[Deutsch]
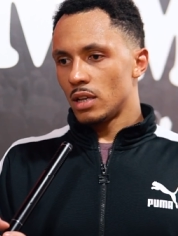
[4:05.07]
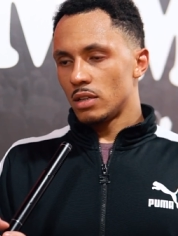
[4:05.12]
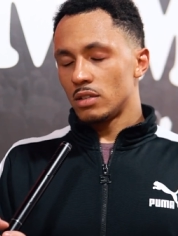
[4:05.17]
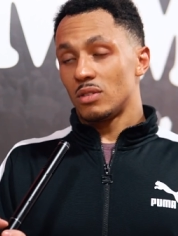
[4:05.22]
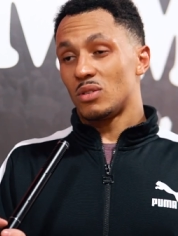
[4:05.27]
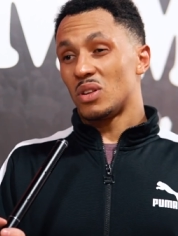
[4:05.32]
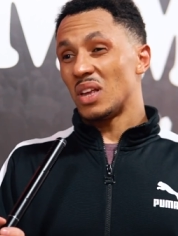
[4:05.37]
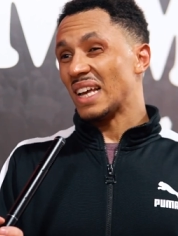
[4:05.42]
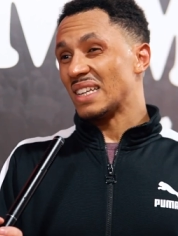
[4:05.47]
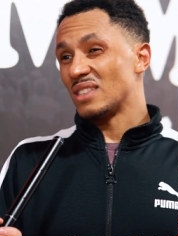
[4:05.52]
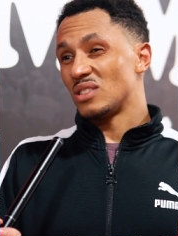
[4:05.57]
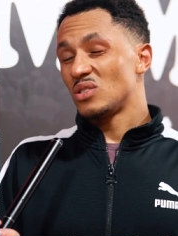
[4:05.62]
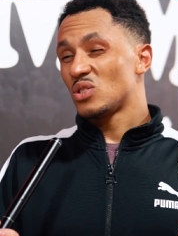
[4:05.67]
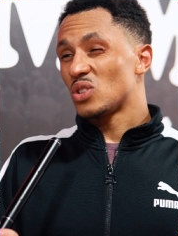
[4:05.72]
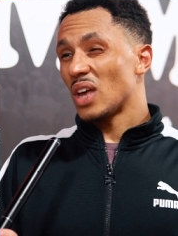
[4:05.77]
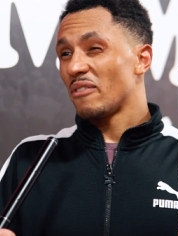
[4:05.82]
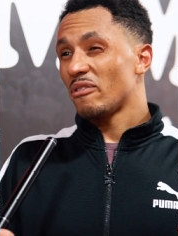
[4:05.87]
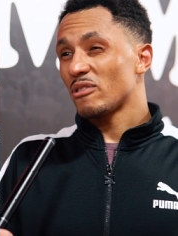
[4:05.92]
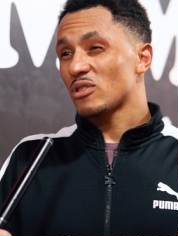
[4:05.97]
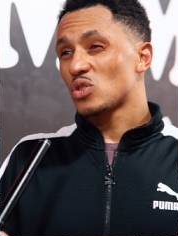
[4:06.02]
Also, es
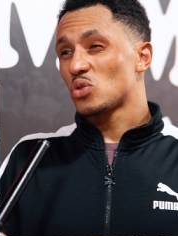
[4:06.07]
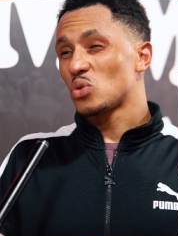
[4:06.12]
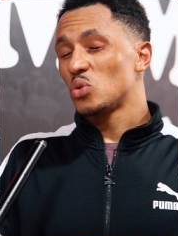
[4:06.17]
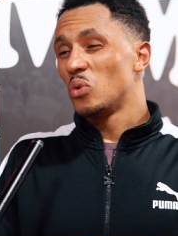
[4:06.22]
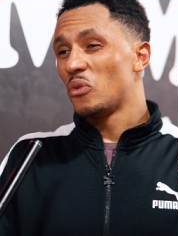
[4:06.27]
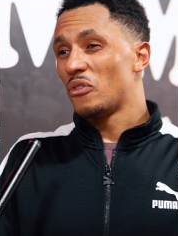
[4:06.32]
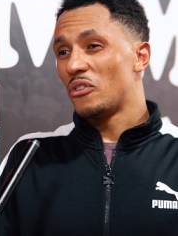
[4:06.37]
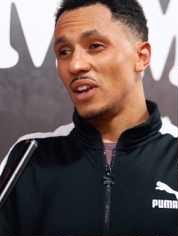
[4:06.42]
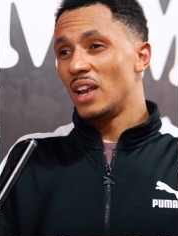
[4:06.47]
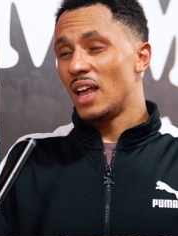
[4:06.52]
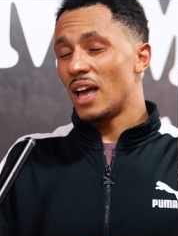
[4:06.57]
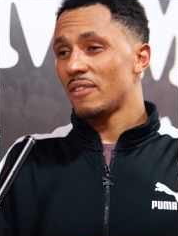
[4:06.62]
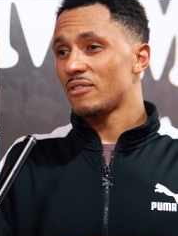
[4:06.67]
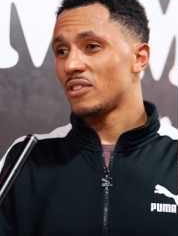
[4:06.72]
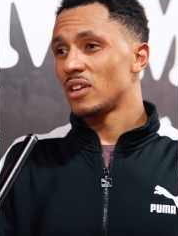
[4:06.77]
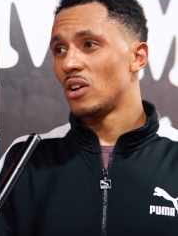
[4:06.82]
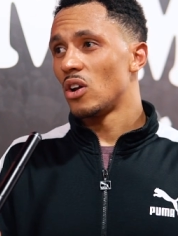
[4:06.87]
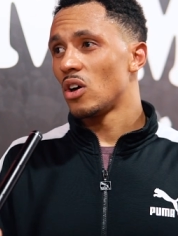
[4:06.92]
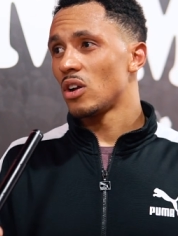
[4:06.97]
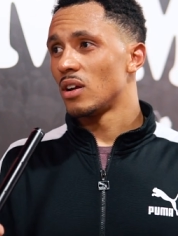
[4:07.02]
sind einfach zu viele
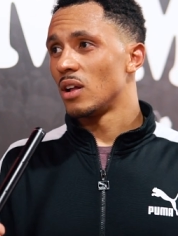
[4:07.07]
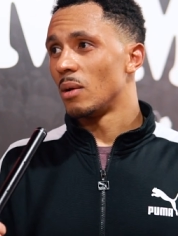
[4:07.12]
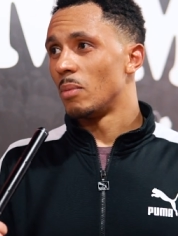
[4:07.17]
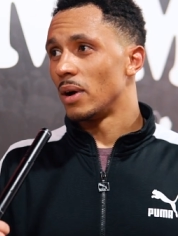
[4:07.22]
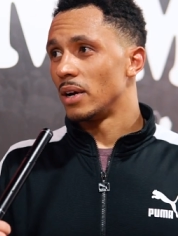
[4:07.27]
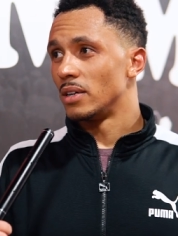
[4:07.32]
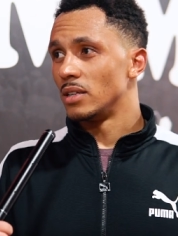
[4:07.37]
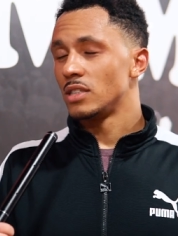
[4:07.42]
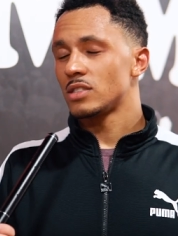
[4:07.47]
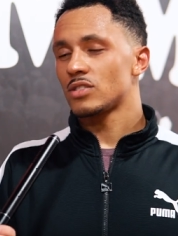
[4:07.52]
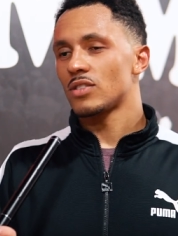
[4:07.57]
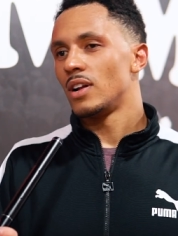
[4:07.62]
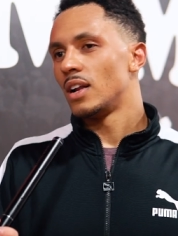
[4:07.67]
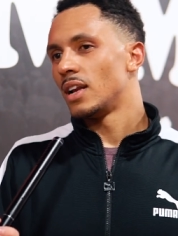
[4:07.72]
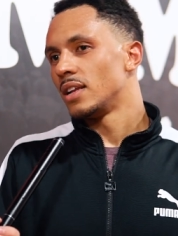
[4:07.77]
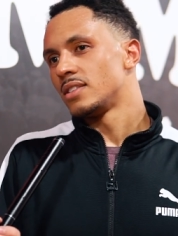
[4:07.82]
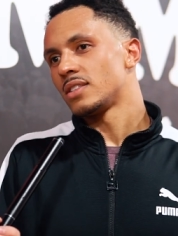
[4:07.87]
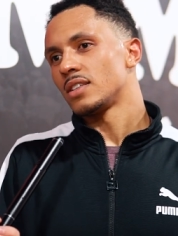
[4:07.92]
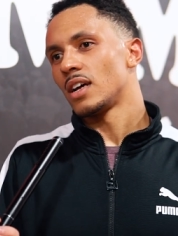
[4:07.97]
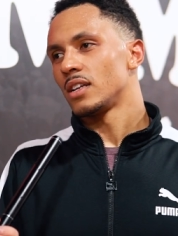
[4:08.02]
heftige Leute dabei. Israel
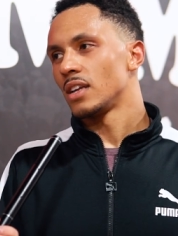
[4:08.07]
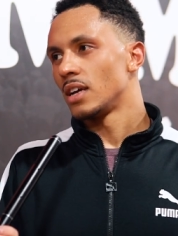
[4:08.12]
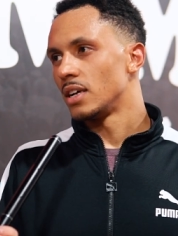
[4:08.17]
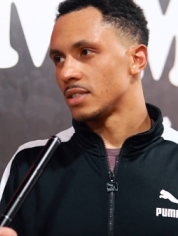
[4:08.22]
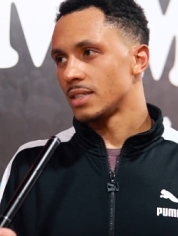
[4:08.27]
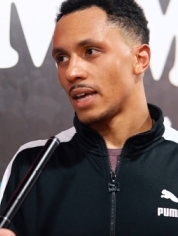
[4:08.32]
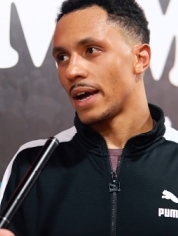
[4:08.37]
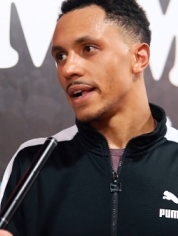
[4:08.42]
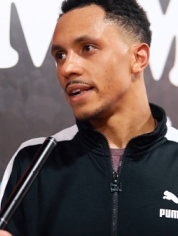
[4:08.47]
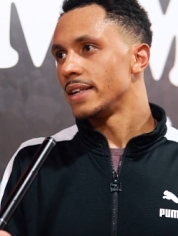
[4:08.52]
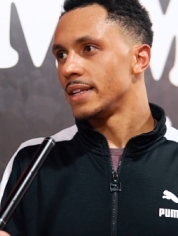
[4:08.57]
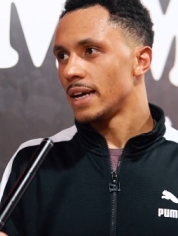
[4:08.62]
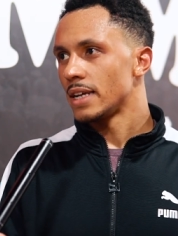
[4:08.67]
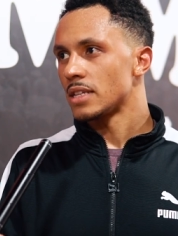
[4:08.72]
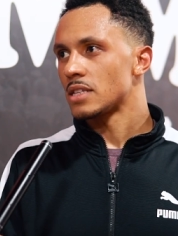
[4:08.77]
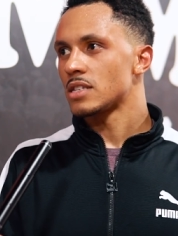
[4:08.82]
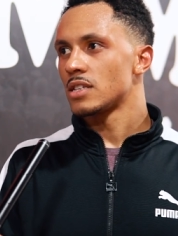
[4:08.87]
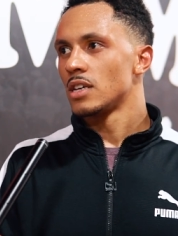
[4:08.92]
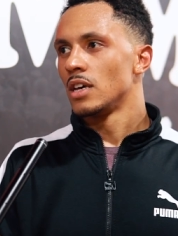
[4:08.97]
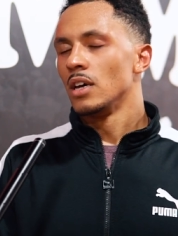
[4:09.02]
Adesanya also ist geil
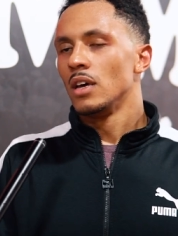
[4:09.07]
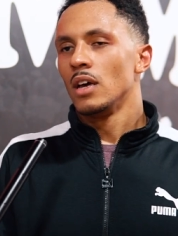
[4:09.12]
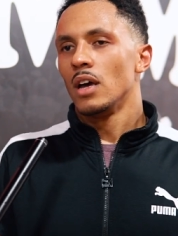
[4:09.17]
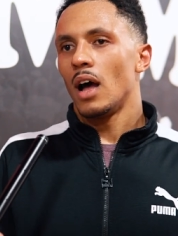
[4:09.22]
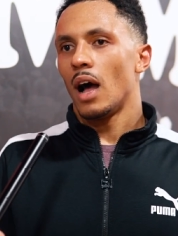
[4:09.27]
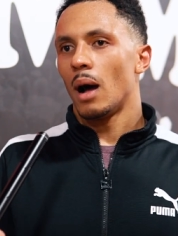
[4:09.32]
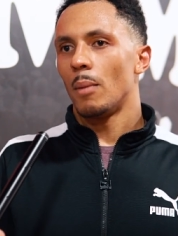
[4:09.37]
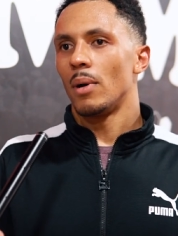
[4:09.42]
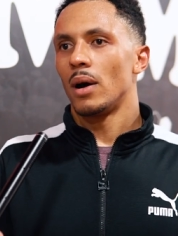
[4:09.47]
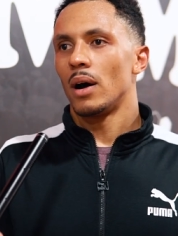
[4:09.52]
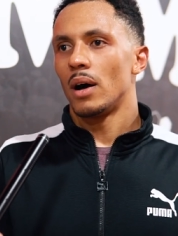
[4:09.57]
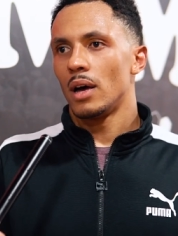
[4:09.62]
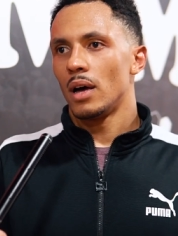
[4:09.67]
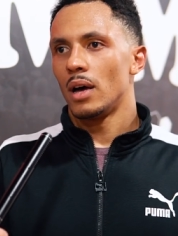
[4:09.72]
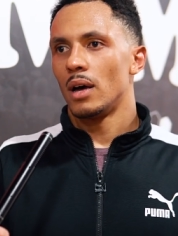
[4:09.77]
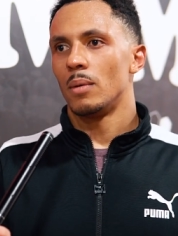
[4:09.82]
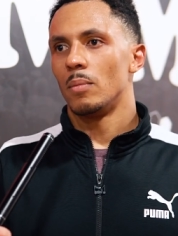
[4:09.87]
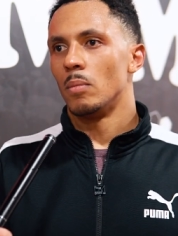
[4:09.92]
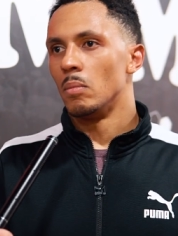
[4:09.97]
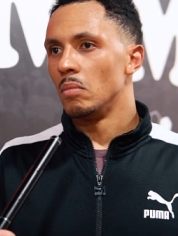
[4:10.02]
jetzt, aber
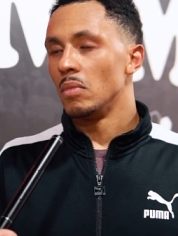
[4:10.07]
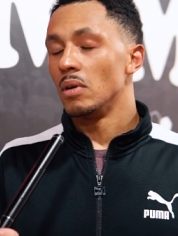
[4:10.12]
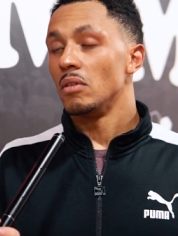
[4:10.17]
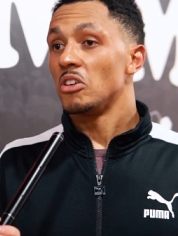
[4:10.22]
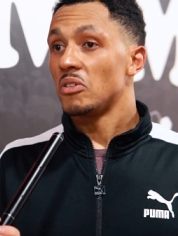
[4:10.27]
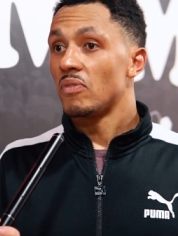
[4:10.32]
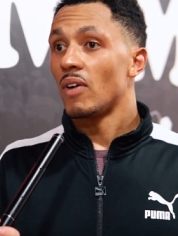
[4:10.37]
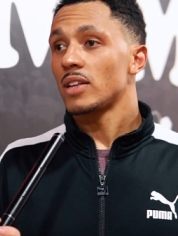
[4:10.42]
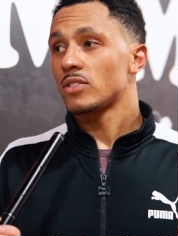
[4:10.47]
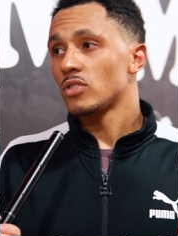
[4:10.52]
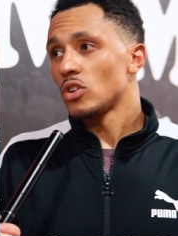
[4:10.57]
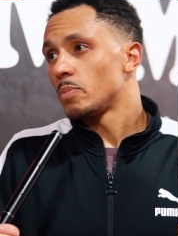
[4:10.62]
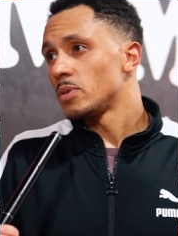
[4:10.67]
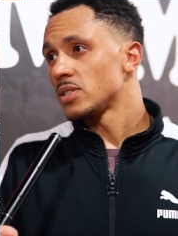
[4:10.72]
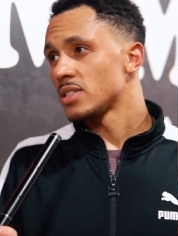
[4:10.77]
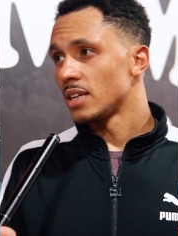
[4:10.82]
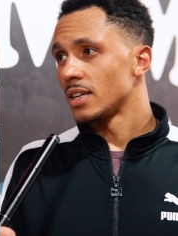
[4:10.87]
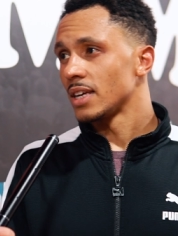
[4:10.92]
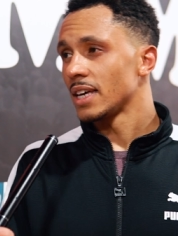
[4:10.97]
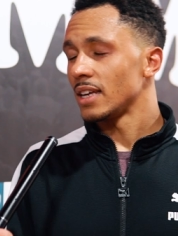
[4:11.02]
ähm, ich warte noch,
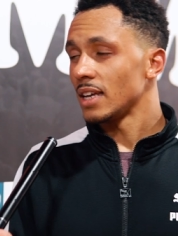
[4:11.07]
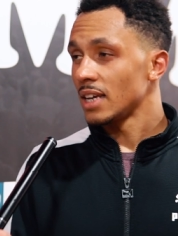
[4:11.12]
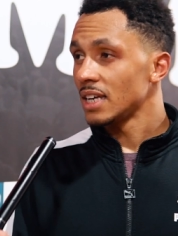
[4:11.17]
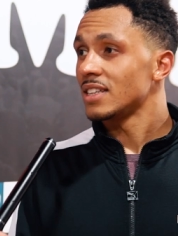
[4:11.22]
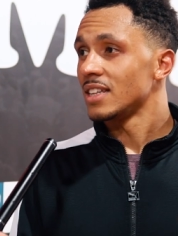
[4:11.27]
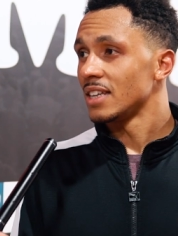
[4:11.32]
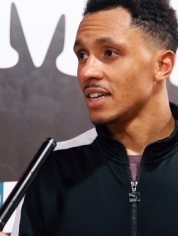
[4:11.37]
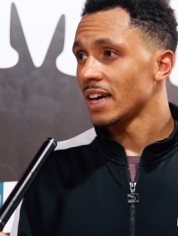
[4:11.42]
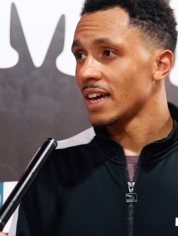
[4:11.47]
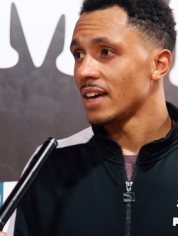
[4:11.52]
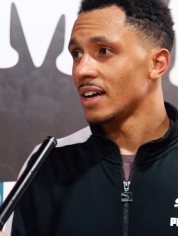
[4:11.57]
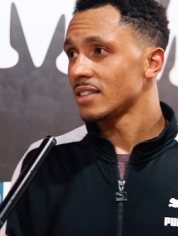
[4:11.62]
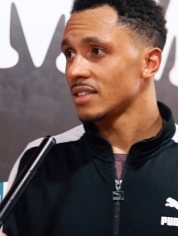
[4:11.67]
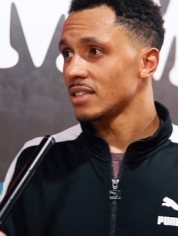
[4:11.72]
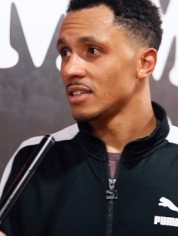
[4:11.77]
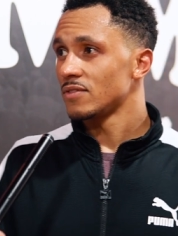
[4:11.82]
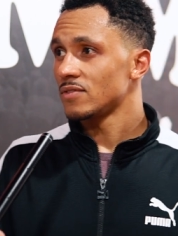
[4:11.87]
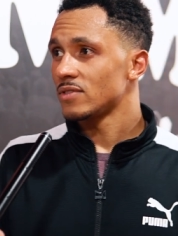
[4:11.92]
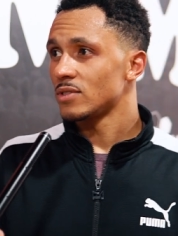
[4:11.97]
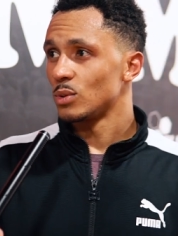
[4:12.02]
bis er einen richtigen Ringer
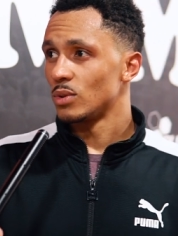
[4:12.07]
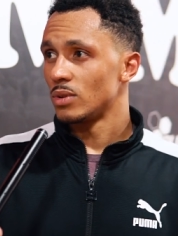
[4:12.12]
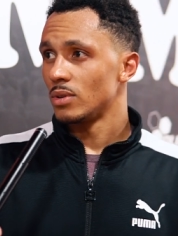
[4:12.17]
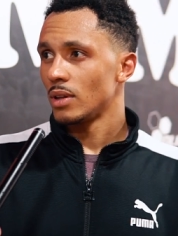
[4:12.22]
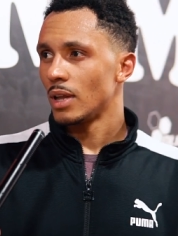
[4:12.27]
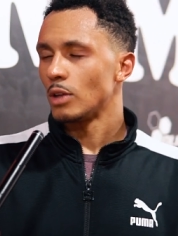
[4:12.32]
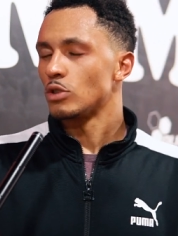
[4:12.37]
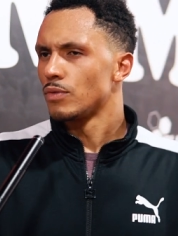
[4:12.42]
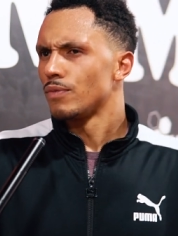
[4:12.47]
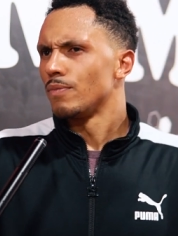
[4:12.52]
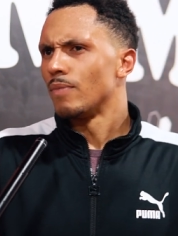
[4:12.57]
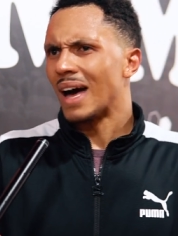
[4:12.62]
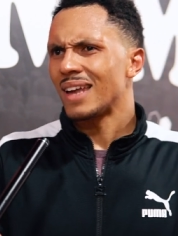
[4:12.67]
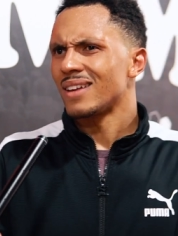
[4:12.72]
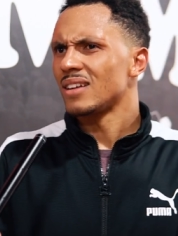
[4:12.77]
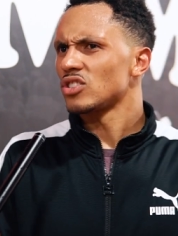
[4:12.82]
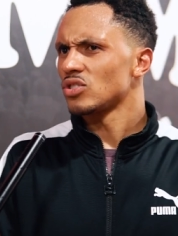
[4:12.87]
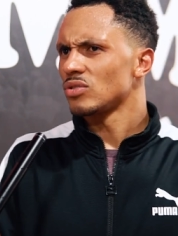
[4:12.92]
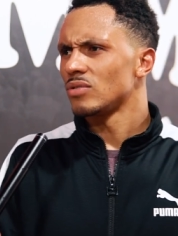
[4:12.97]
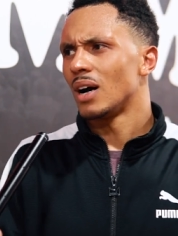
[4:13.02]
trifft. So, also hat
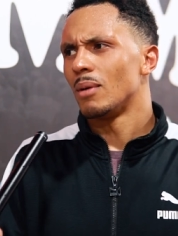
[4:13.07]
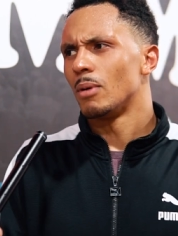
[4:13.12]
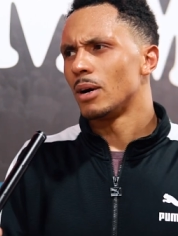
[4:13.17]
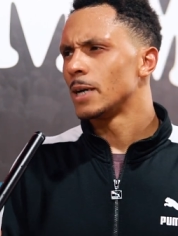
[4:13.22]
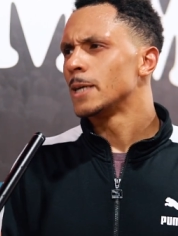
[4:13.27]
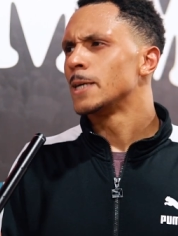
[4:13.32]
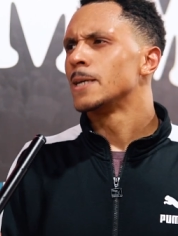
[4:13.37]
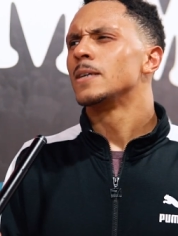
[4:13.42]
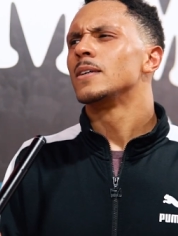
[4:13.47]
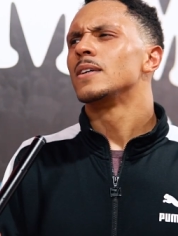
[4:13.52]
er schon, aber